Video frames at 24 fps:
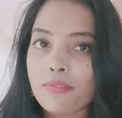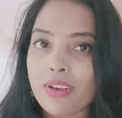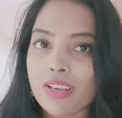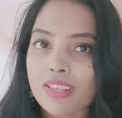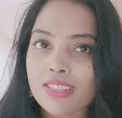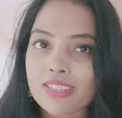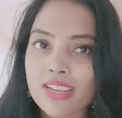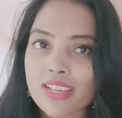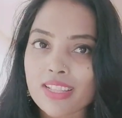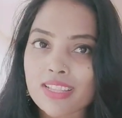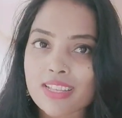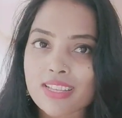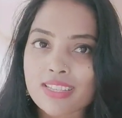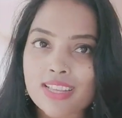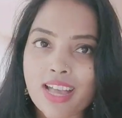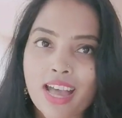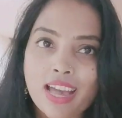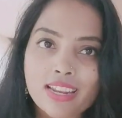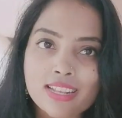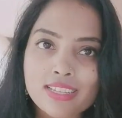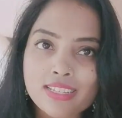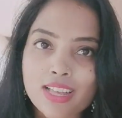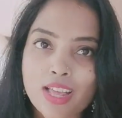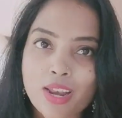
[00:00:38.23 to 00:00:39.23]
ఫస్ట్ అయితే
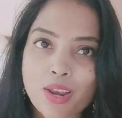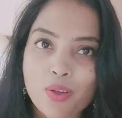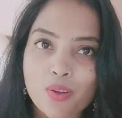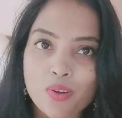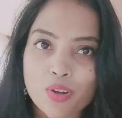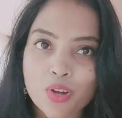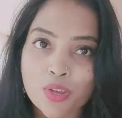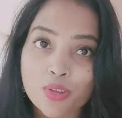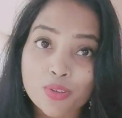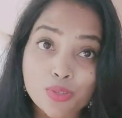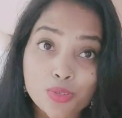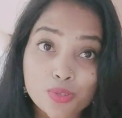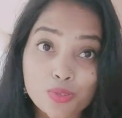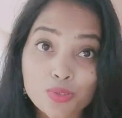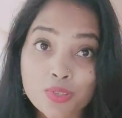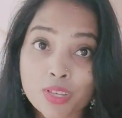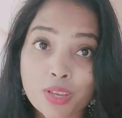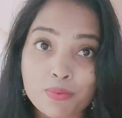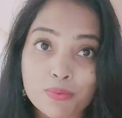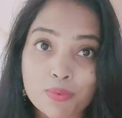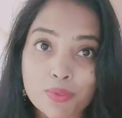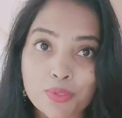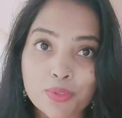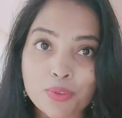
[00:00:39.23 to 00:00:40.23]
శారీస్ ఎలా ఉన్నాయో
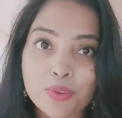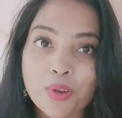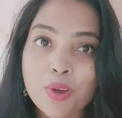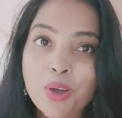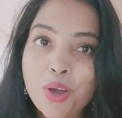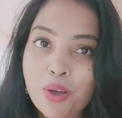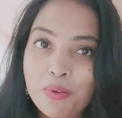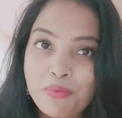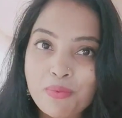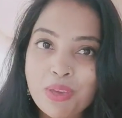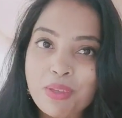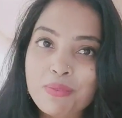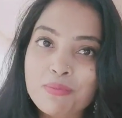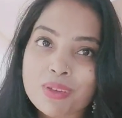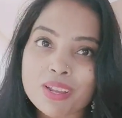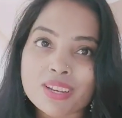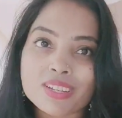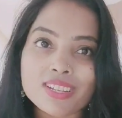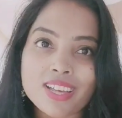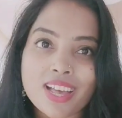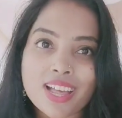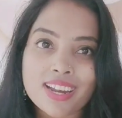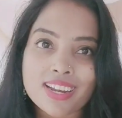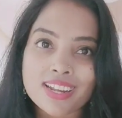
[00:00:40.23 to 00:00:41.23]
చూసే వెళ్ళే ముందు మీరు
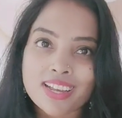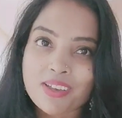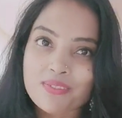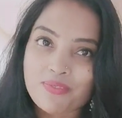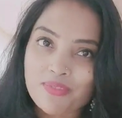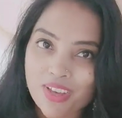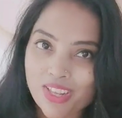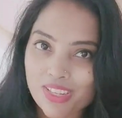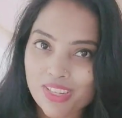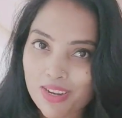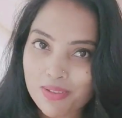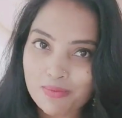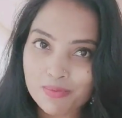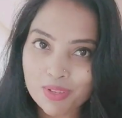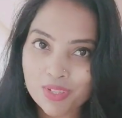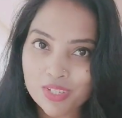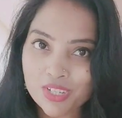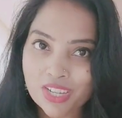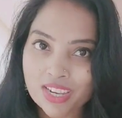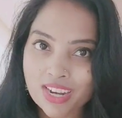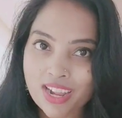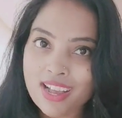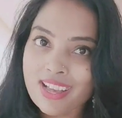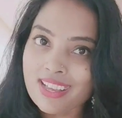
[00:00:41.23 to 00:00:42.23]
మన ఛానల్కి ఫస్ట్ టైం
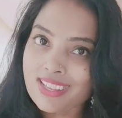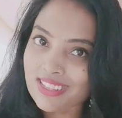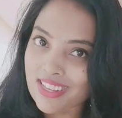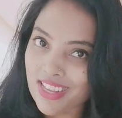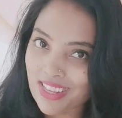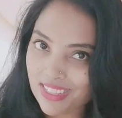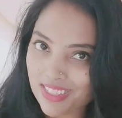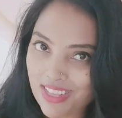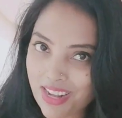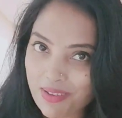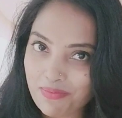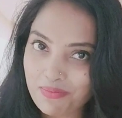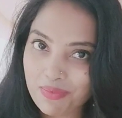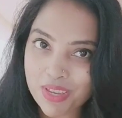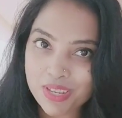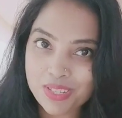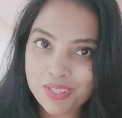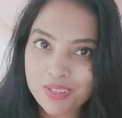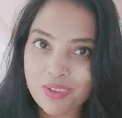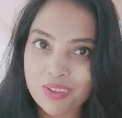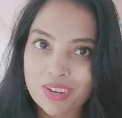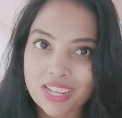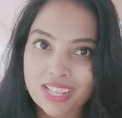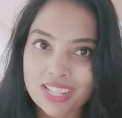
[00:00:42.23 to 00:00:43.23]
వచ్చారా సబ్స్క్రైబ్
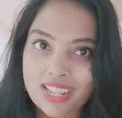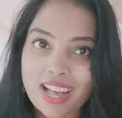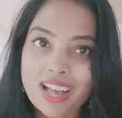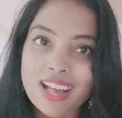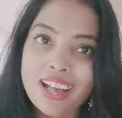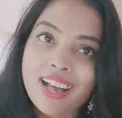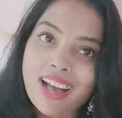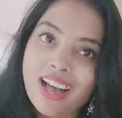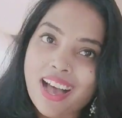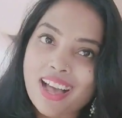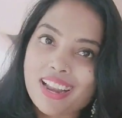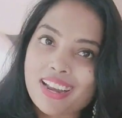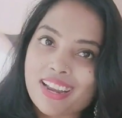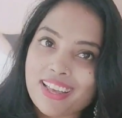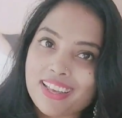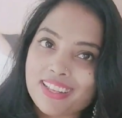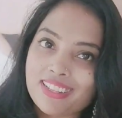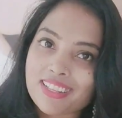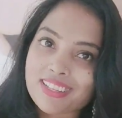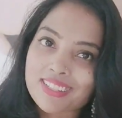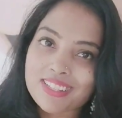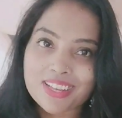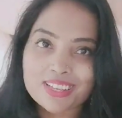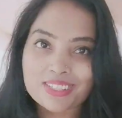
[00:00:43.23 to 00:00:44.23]
చేసుకోలేదా అలా
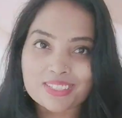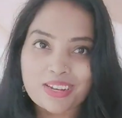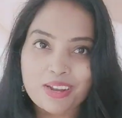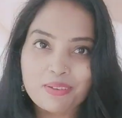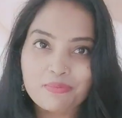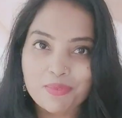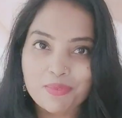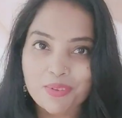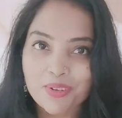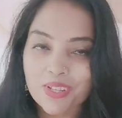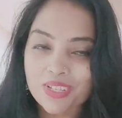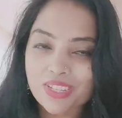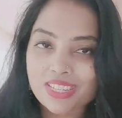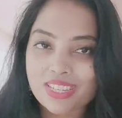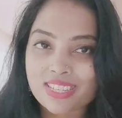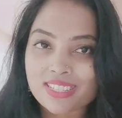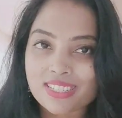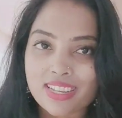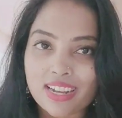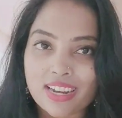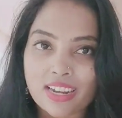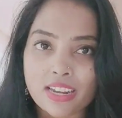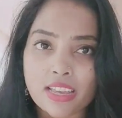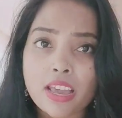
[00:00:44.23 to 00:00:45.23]
అయితే సబ్స్క్రైబ్ కూడా
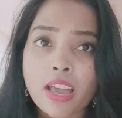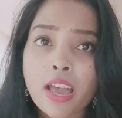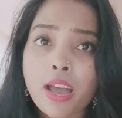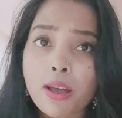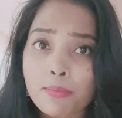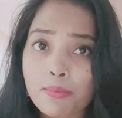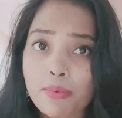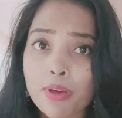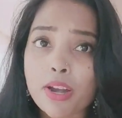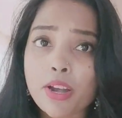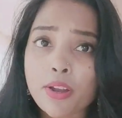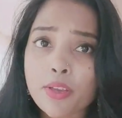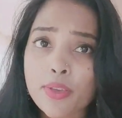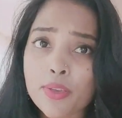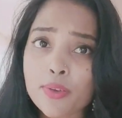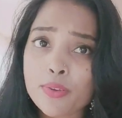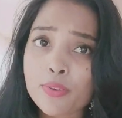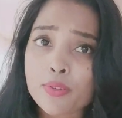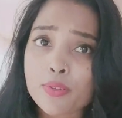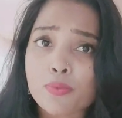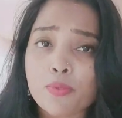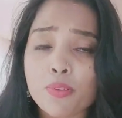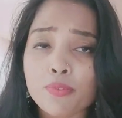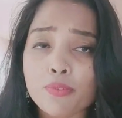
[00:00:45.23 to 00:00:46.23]
చేసేయండి మరిన్ని
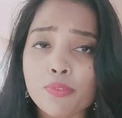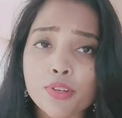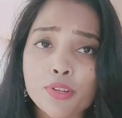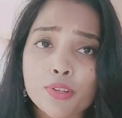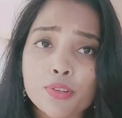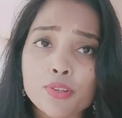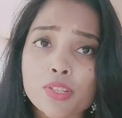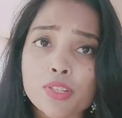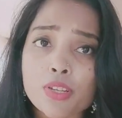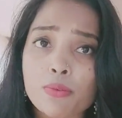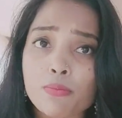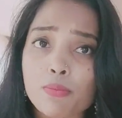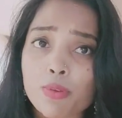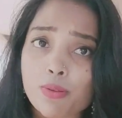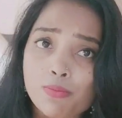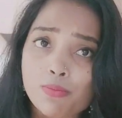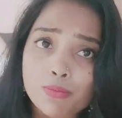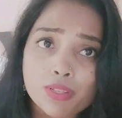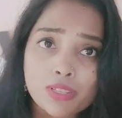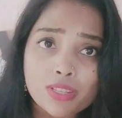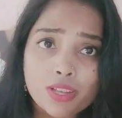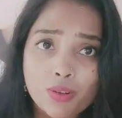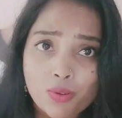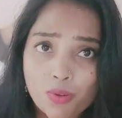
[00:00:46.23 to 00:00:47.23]
యూస్ఫుల్ వీడియోస్ని మీరు
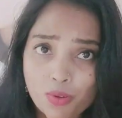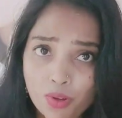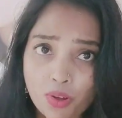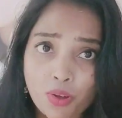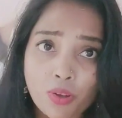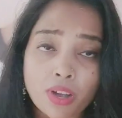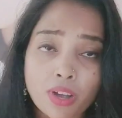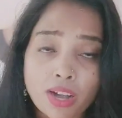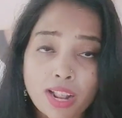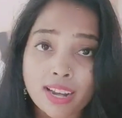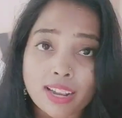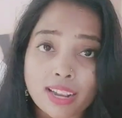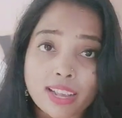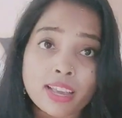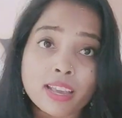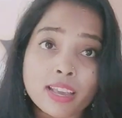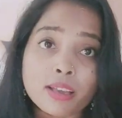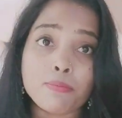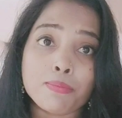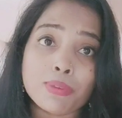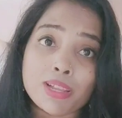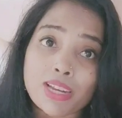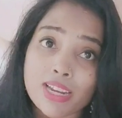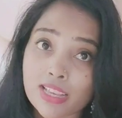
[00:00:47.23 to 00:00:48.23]
మిస్ అవ్వకుండా
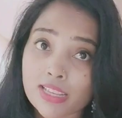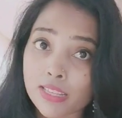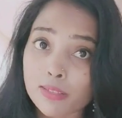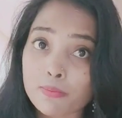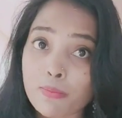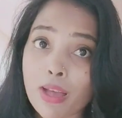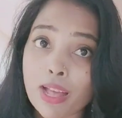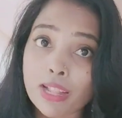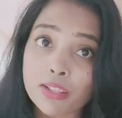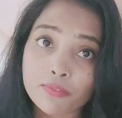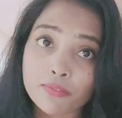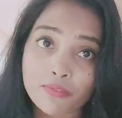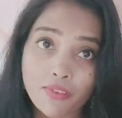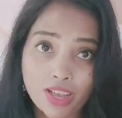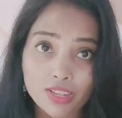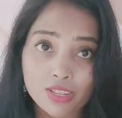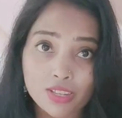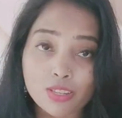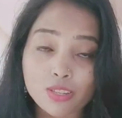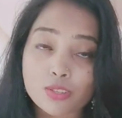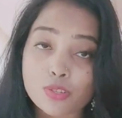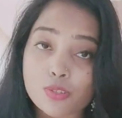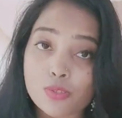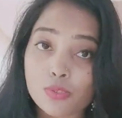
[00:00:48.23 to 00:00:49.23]
ఉండడానికి మన స్మార్ట్
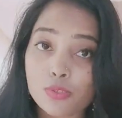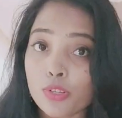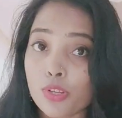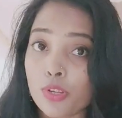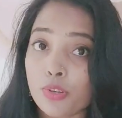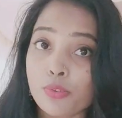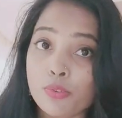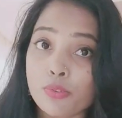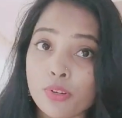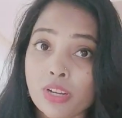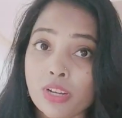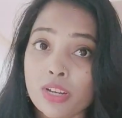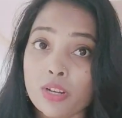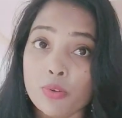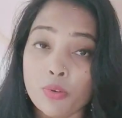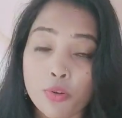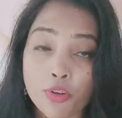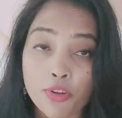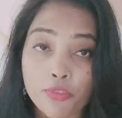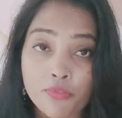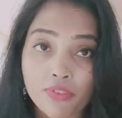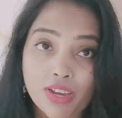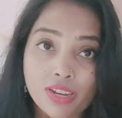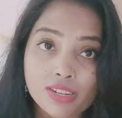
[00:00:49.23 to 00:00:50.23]
ఫ్యాషన్ స్టూడియో నుండి
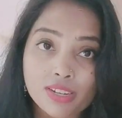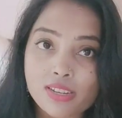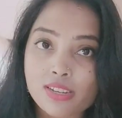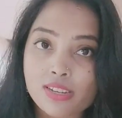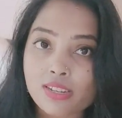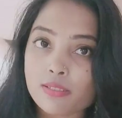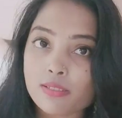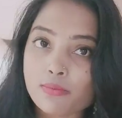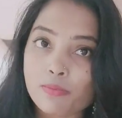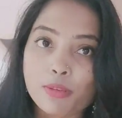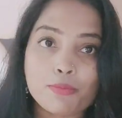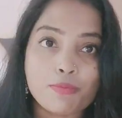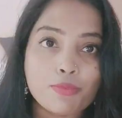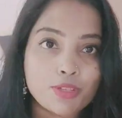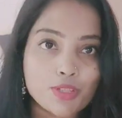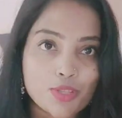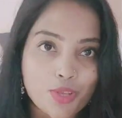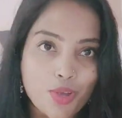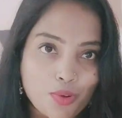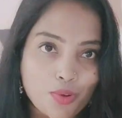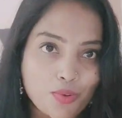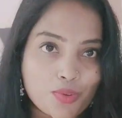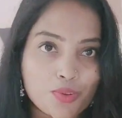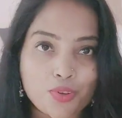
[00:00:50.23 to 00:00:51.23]
నోటిఫికేషన్స్ మీరు
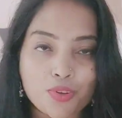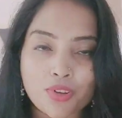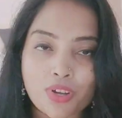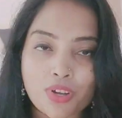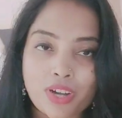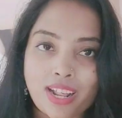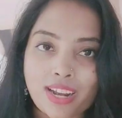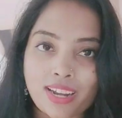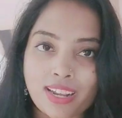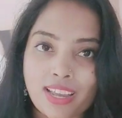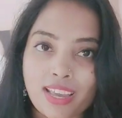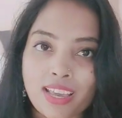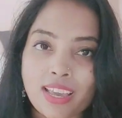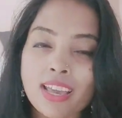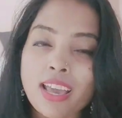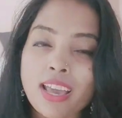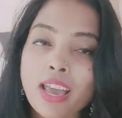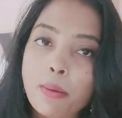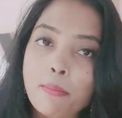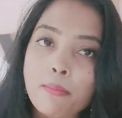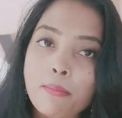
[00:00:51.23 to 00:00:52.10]
మిస్ అవ్వకుండా ఉండడానికి